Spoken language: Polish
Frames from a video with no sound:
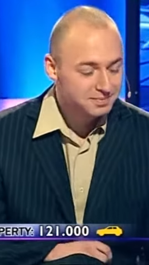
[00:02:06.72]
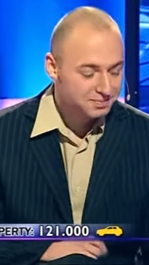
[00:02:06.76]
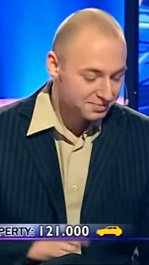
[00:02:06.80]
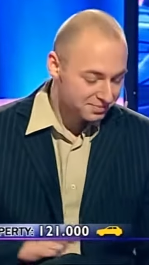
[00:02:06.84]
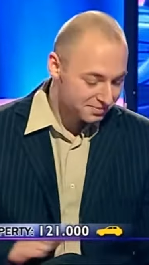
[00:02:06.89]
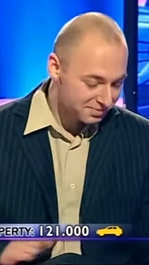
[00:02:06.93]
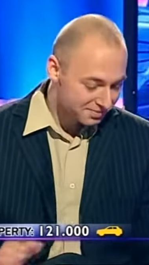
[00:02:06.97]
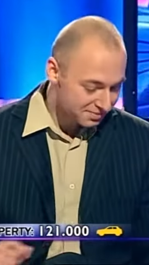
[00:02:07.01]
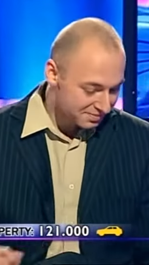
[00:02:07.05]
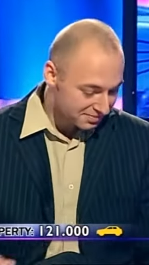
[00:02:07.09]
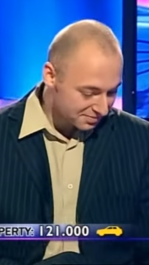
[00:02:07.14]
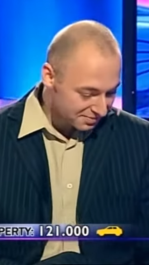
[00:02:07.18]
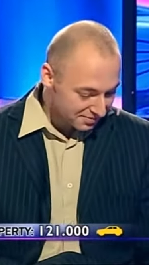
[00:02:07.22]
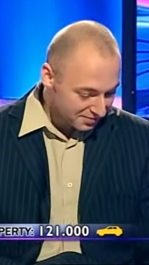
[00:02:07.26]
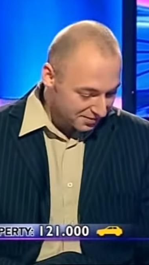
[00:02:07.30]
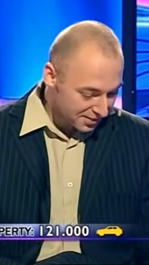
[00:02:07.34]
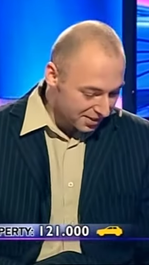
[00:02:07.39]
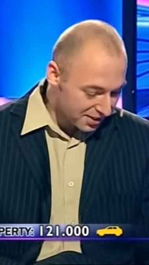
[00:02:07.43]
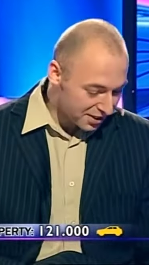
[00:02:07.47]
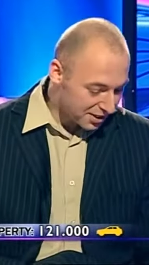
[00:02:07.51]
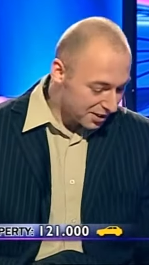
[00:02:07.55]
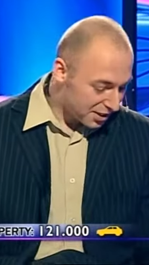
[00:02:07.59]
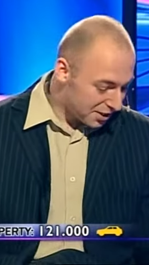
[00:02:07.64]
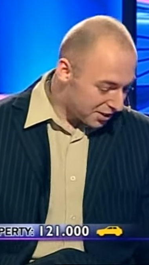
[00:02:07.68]
czy w kabinie
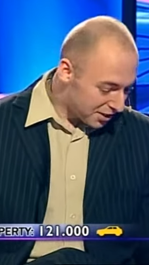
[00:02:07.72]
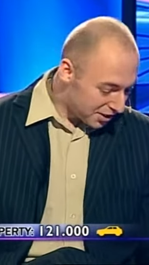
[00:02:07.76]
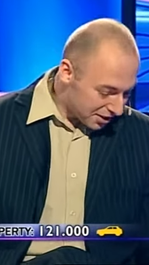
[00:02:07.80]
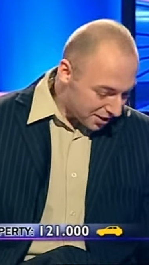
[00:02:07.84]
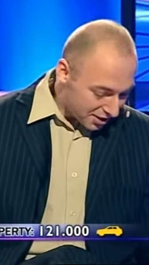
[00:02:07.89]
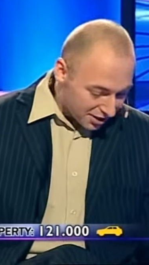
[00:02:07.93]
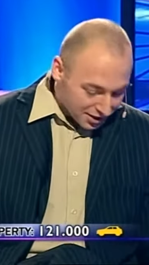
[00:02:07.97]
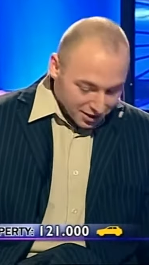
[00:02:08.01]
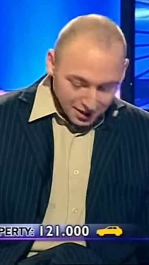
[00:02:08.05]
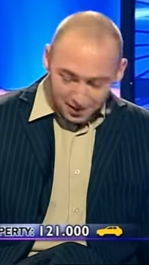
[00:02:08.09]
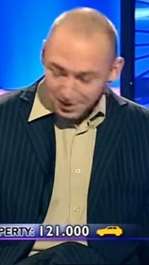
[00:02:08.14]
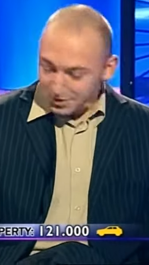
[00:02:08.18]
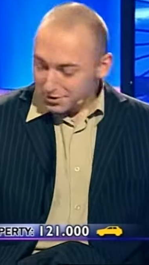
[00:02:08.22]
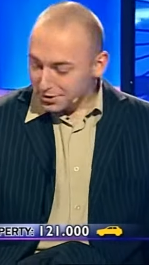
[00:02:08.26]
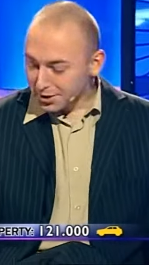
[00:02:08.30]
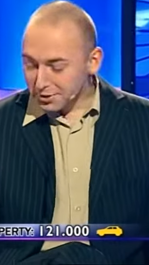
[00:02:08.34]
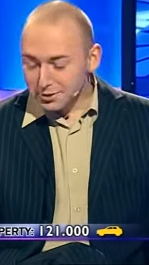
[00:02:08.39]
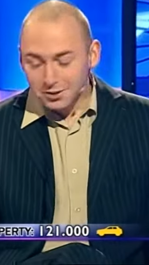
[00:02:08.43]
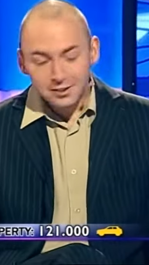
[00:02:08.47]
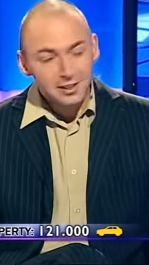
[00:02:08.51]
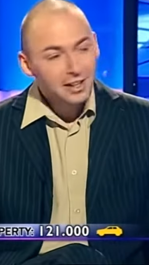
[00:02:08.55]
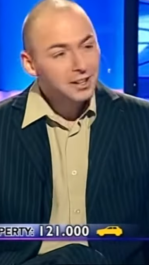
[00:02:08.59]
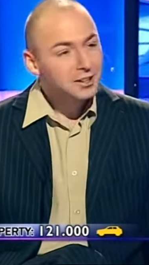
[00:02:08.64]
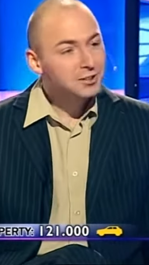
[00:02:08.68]
fotele? No
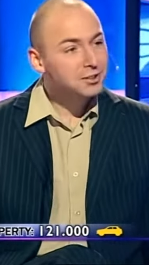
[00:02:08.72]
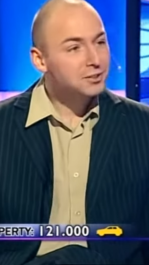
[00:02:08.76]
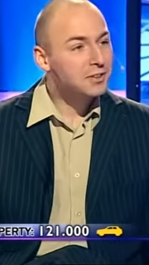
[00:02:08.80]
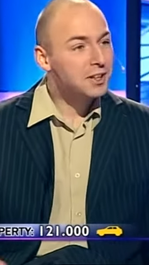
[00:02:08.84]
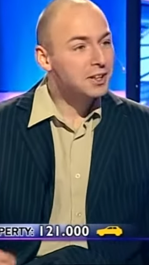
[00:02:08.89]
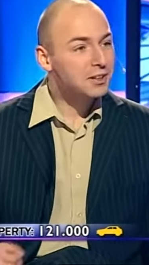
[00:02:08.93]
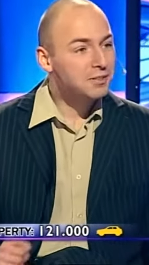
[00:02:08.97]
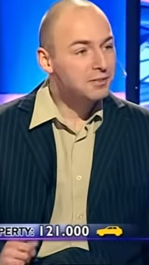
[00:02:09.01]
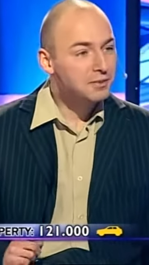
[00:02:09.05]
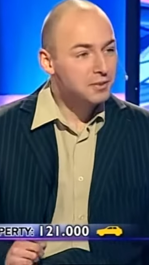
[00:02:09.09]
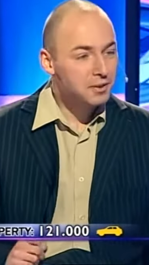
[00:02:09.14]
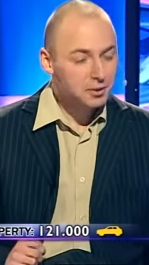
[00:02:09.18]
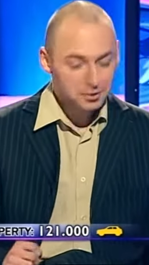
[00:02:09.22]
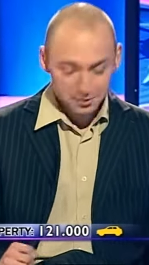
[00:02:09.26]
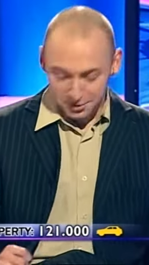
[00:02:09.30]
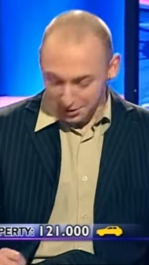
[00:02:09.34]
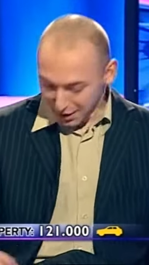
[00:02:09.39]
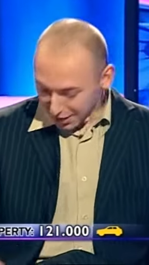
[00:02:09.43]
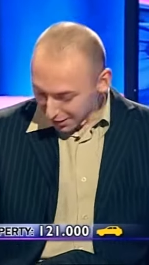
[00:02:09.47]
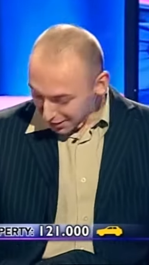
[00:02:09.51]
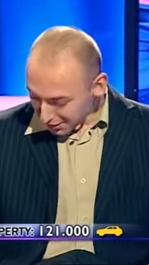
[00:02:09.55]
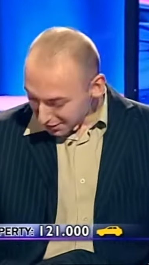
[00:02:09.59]
to zależy w jakim wozie,